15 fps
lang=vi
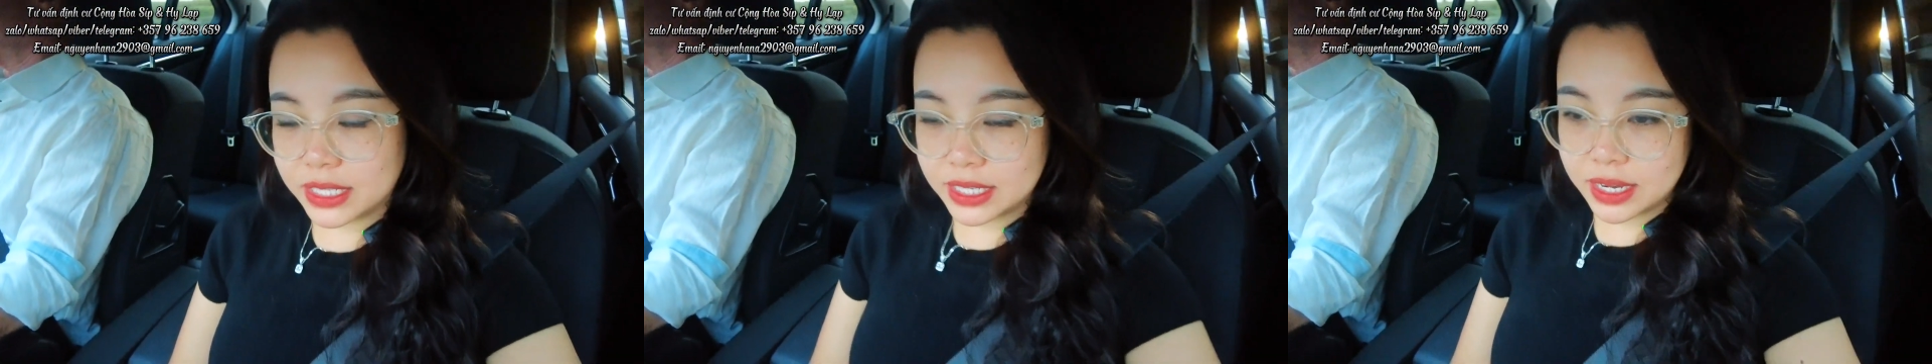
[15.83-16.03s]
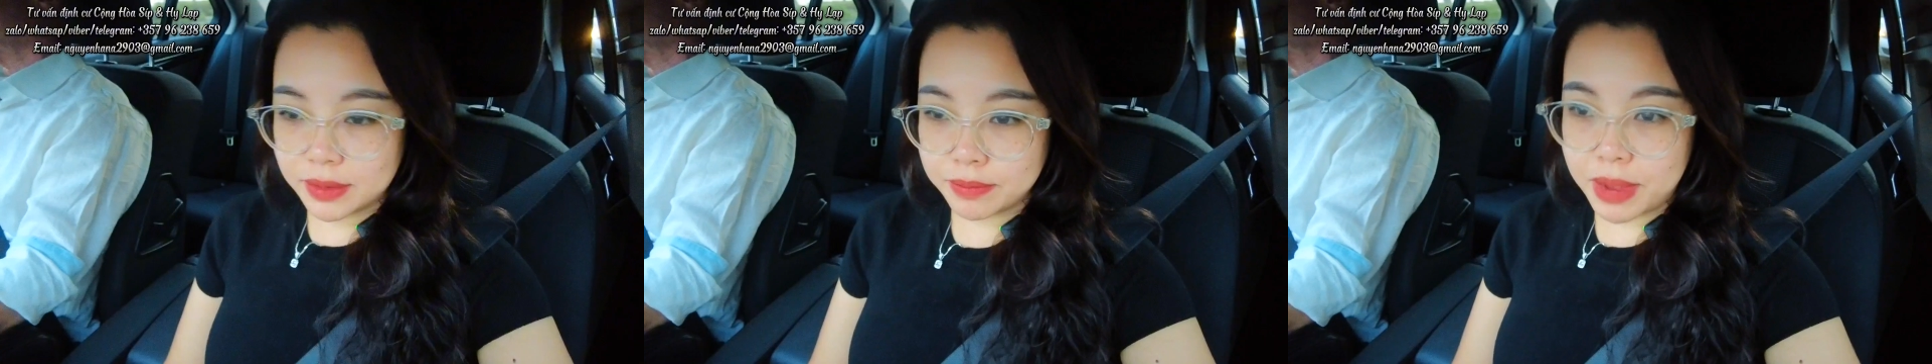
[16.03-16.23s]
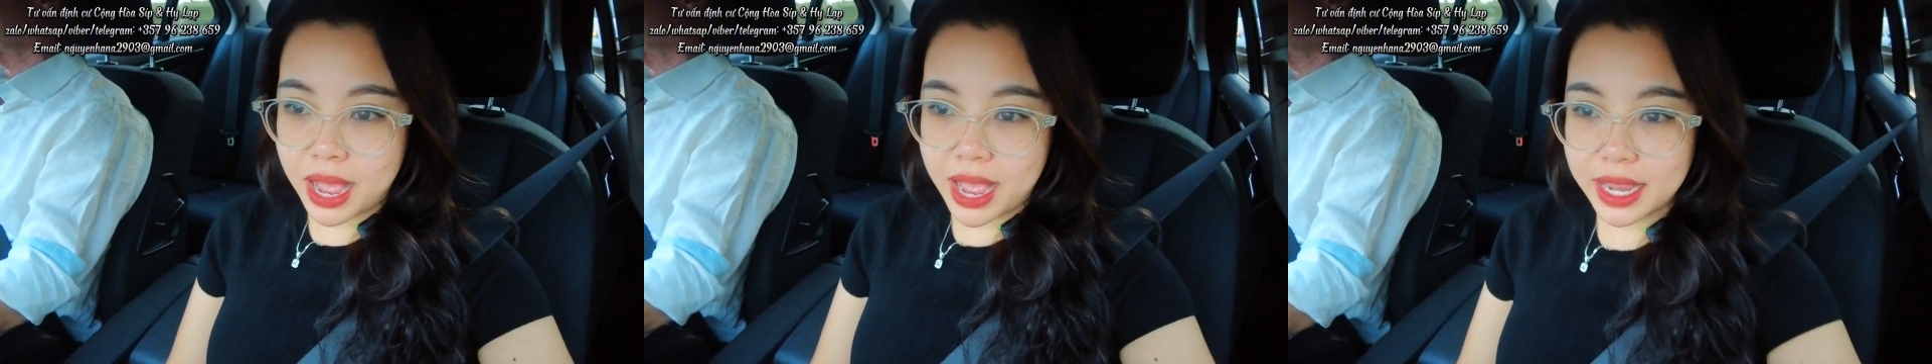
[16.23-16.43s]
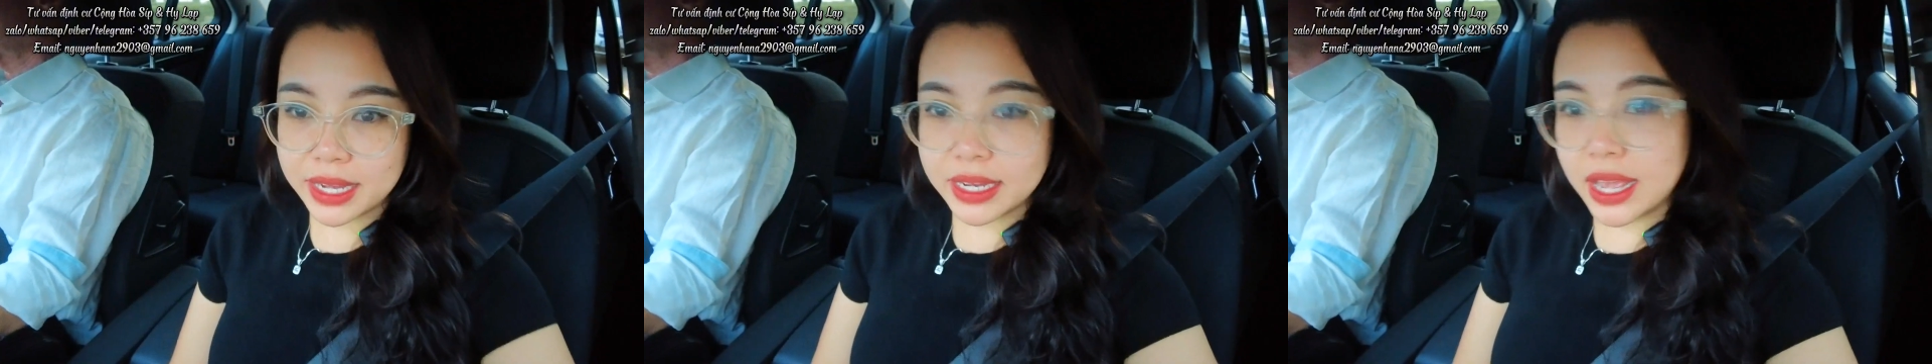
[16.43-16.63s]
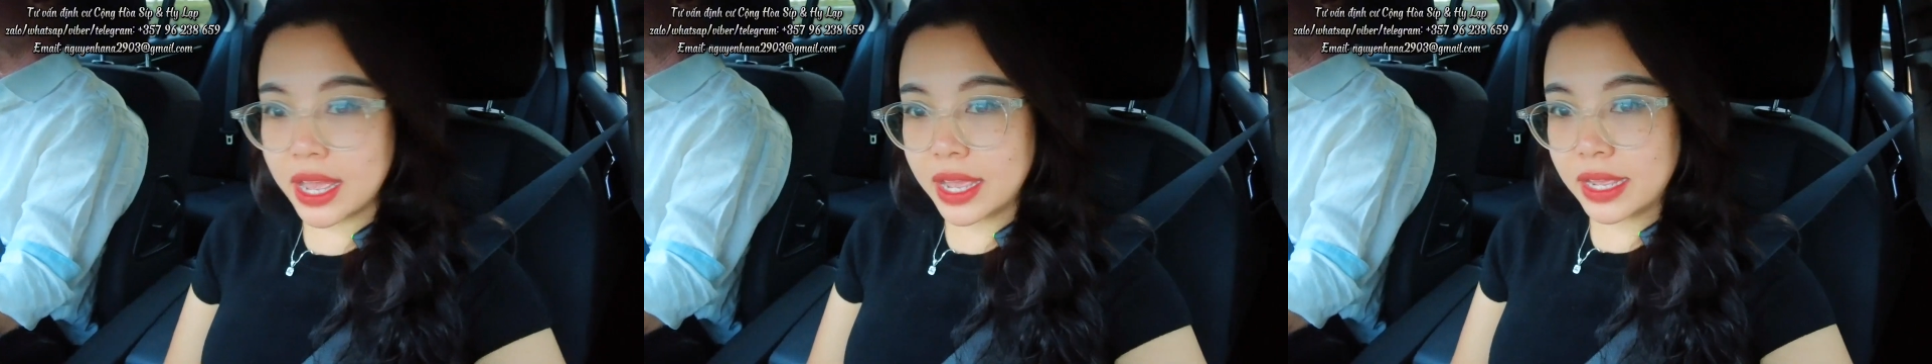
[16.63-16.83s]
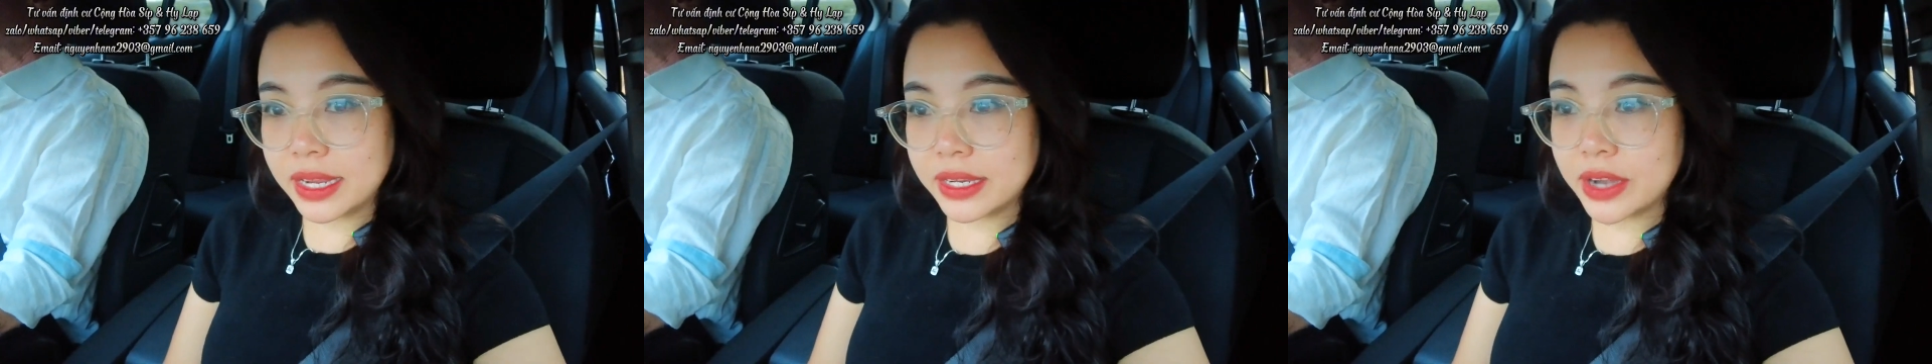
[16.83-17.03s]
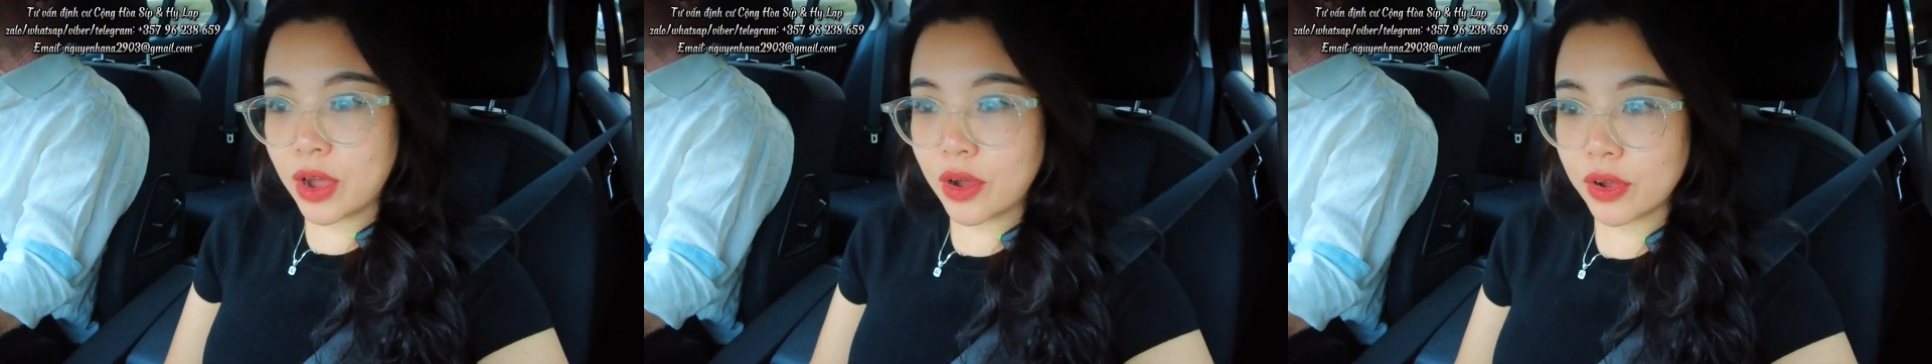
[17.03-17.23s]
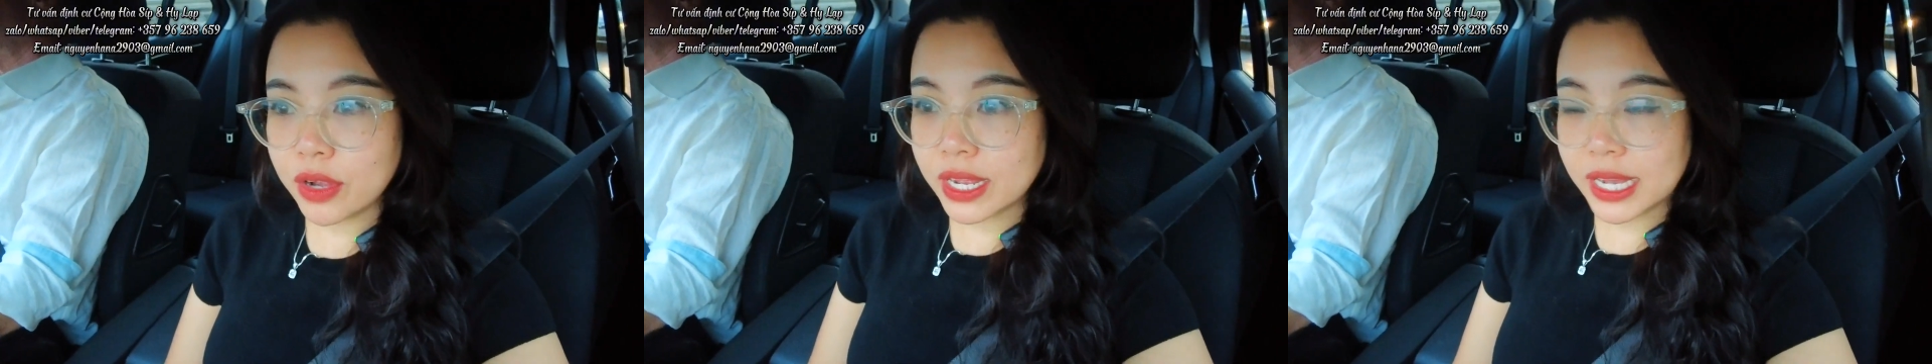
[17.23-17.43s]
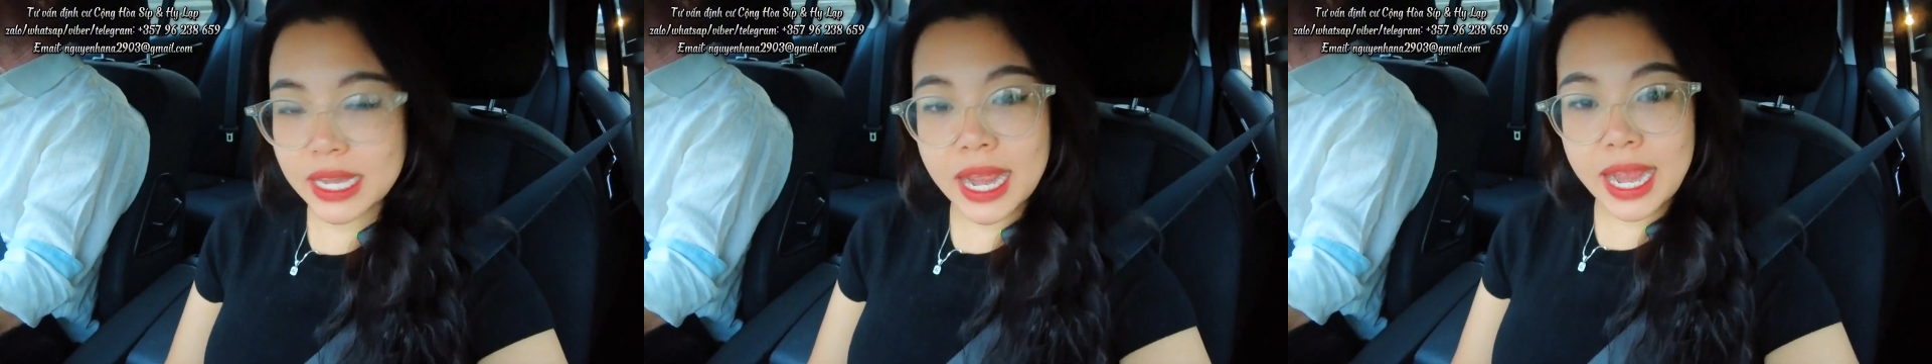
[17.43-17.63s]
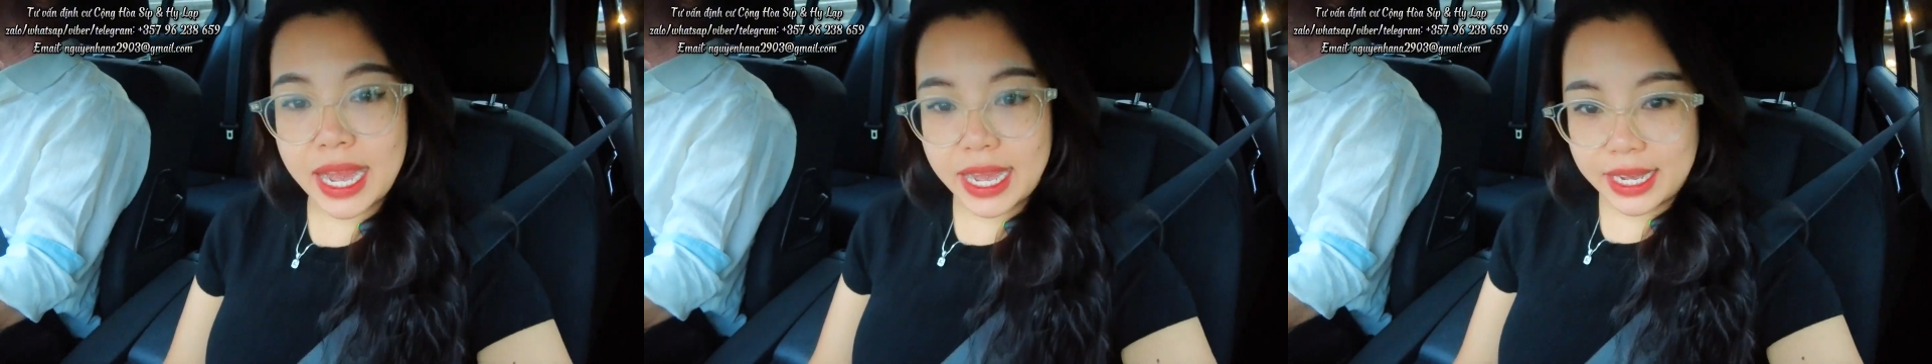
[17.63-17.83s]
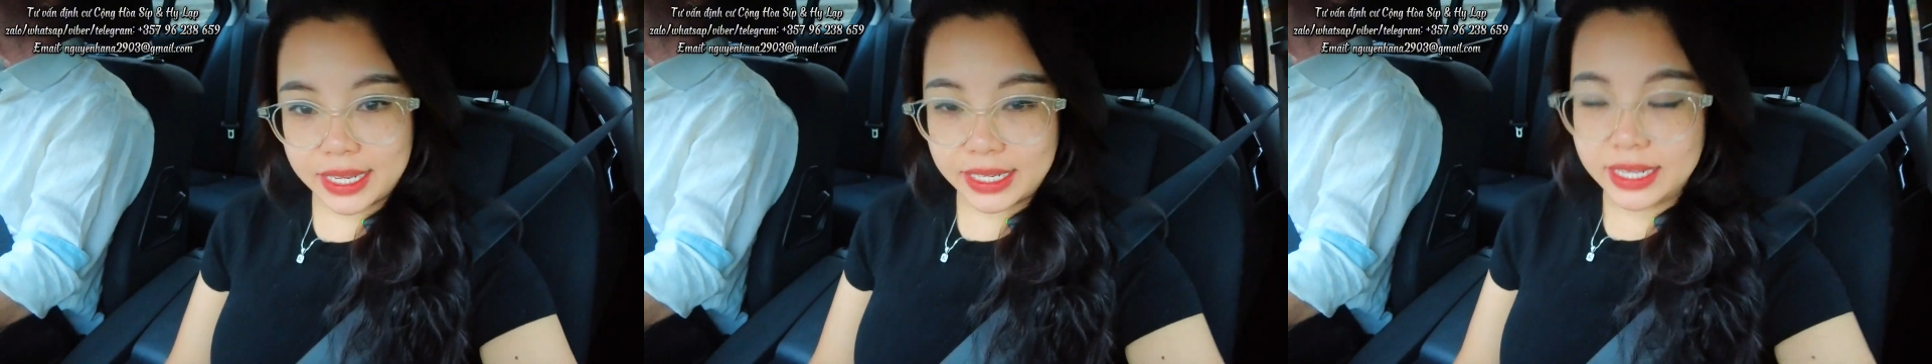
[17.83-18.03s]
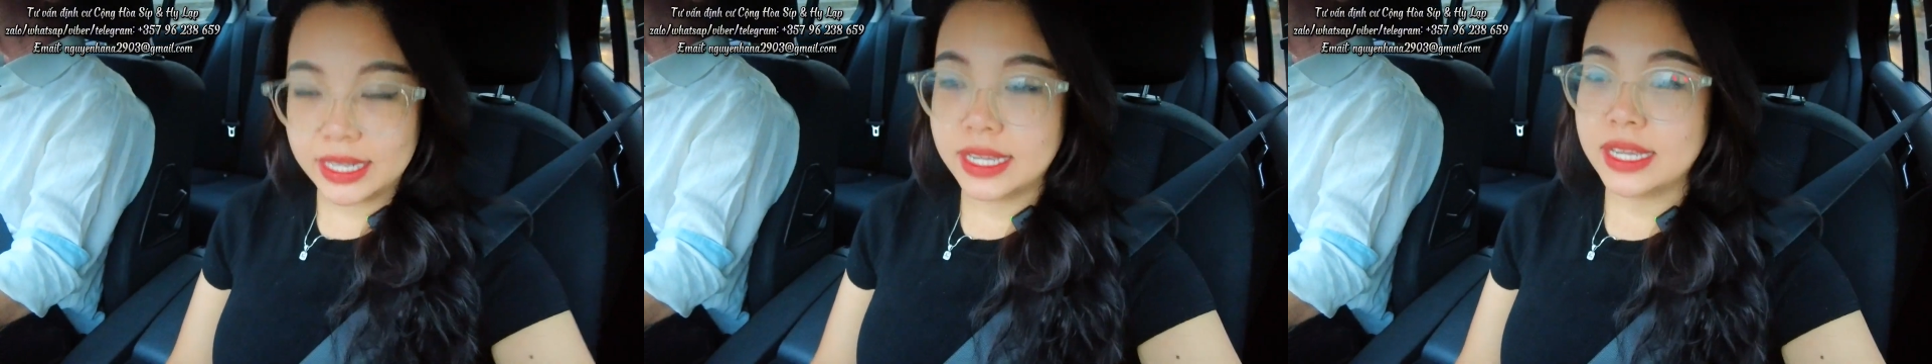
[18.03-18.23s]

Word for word: sân bay để đón khách hàng